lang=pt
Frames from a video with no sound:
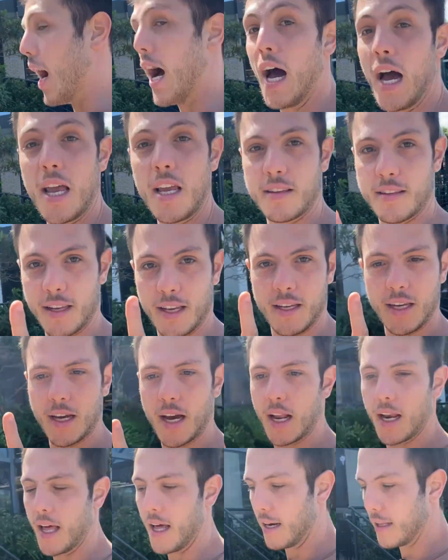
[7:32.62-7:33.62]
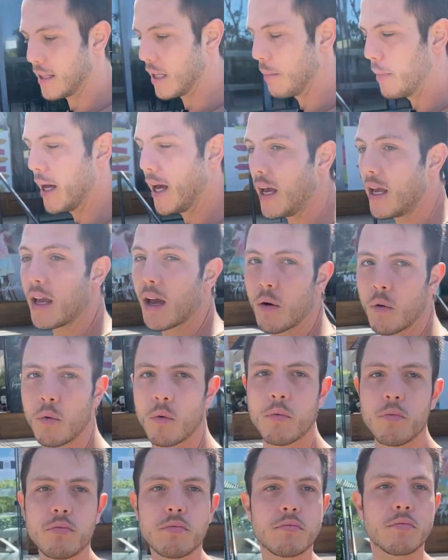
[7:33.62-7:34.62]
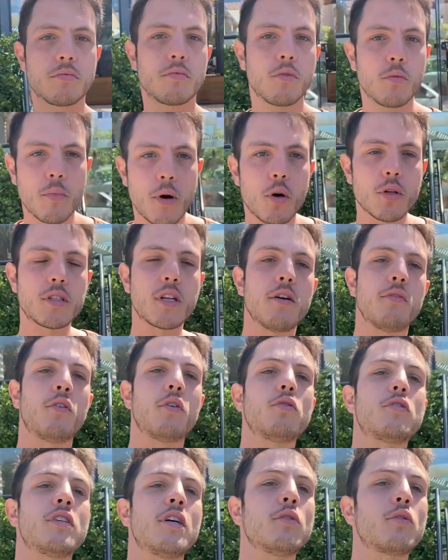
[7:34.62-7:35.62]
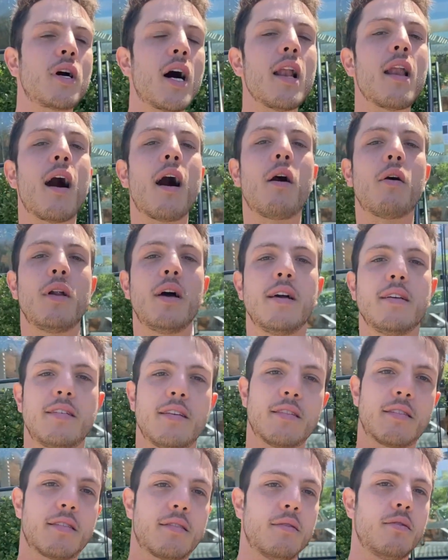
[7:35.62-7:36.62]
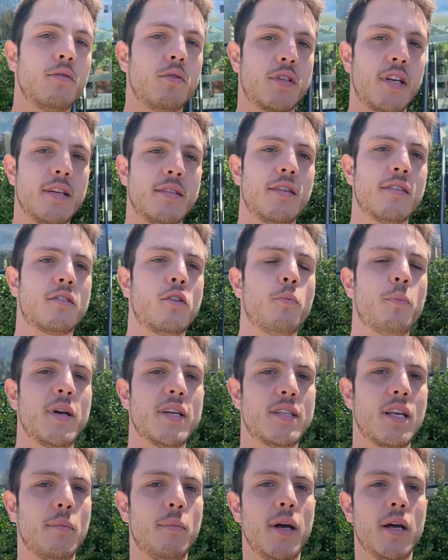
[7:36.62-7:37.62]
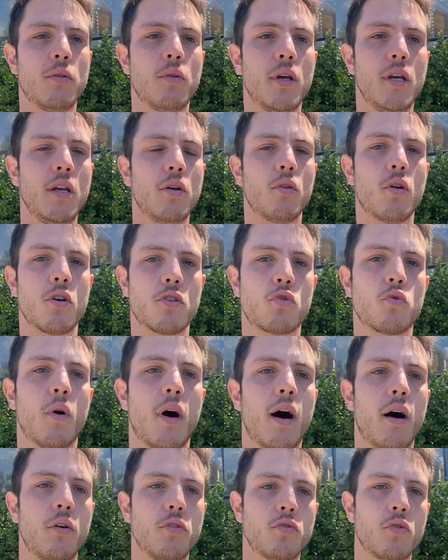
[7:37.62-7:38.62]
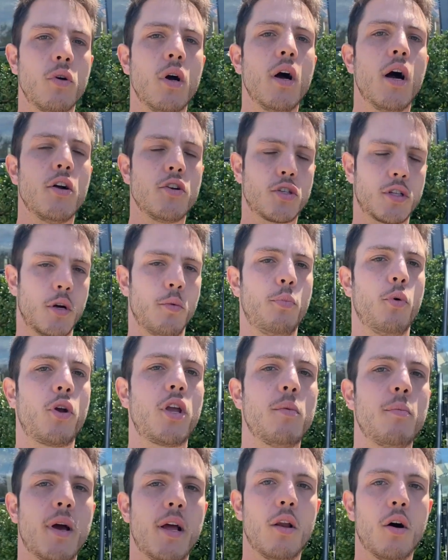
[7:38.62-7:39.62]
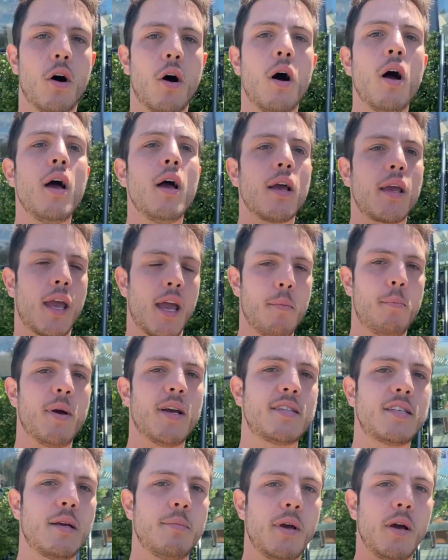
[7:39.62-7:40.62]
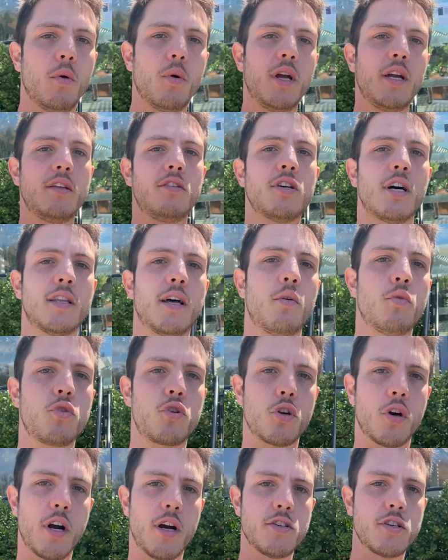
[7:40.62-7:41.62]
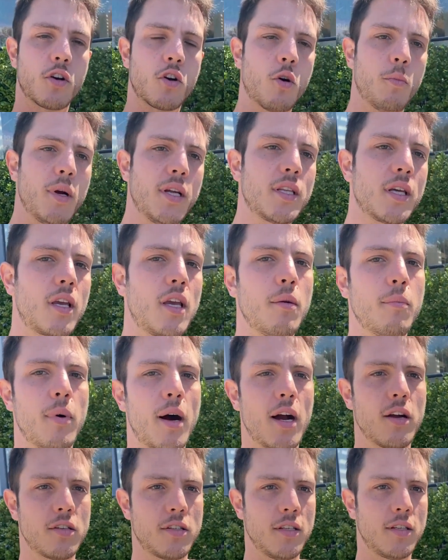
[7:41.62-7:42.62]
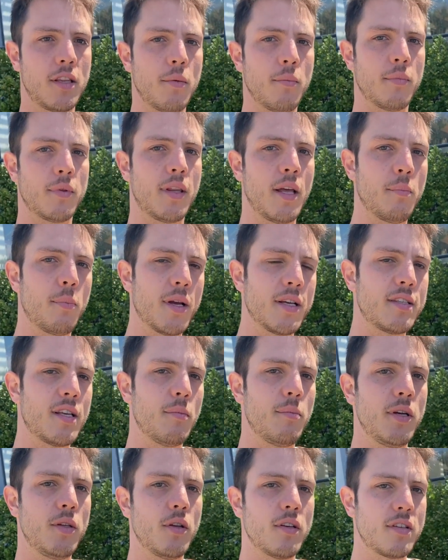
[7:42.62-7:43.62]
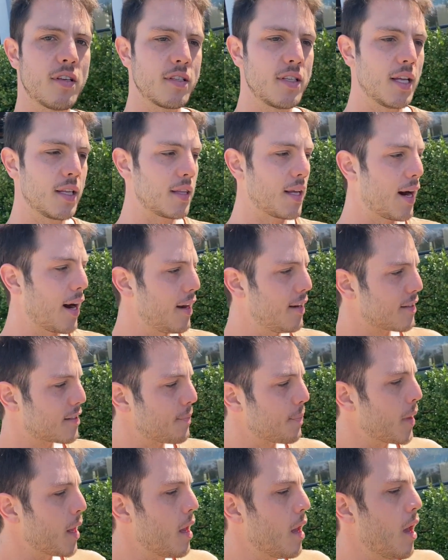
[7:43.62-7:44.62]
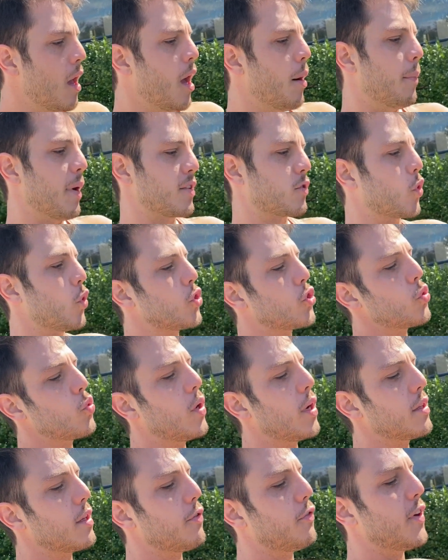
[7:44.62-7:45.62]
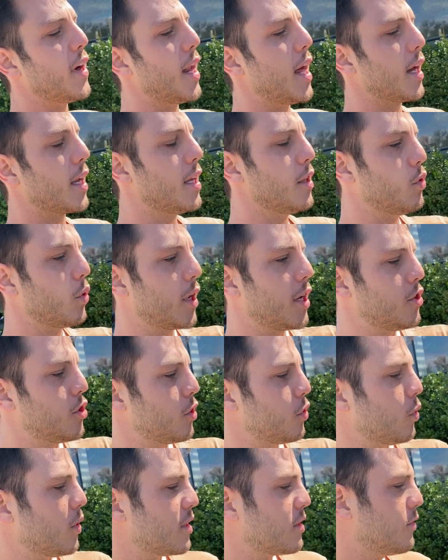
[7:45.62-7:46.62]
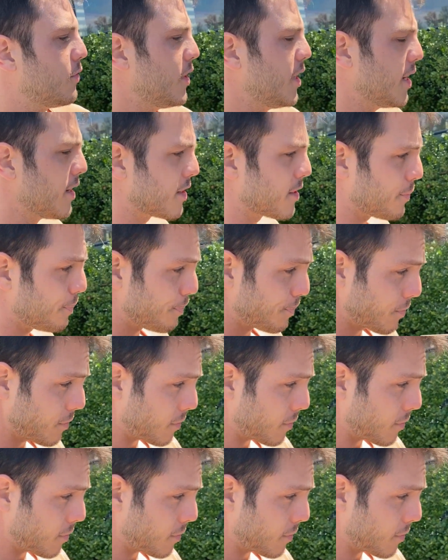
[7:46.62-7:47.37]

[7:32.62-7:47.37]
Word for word: Ah, isso aí, galera, também é um, uma outra evolução do canal, né? Cês, não sei se vocês estão percebendo aí o nosso áudio, acho que tá um pouquinho melhor. Quem percebeu isso, já dá um joinha, já comenta aqui embaixo se tem, tem percebido esses detalhes. Mas continuando a falar aqui do kit duas vias,